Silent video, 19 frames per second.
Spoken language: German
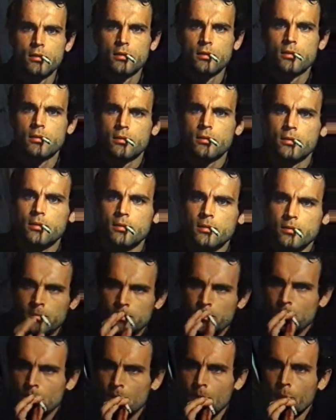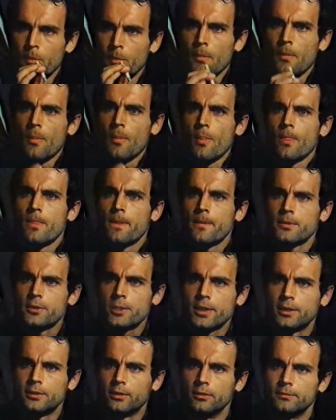überhaupt noch auf Sie?
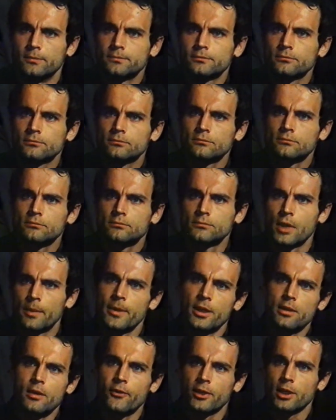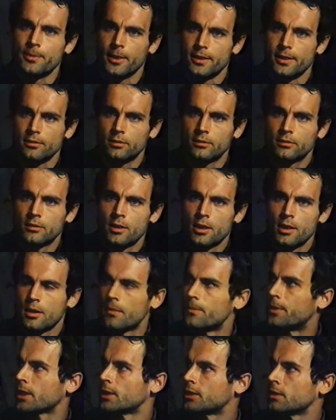Ja, na sicher. Immerhin bin ich der Boss.
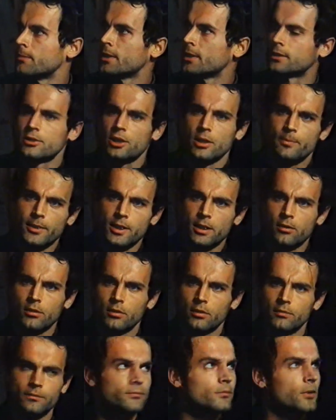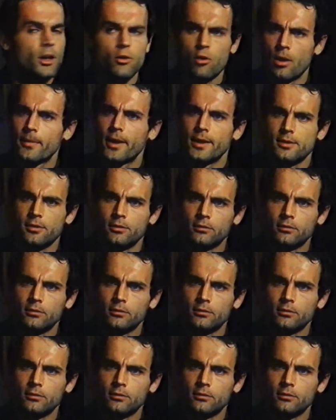Noch tun die, was ich von ihnen verlange. Das war so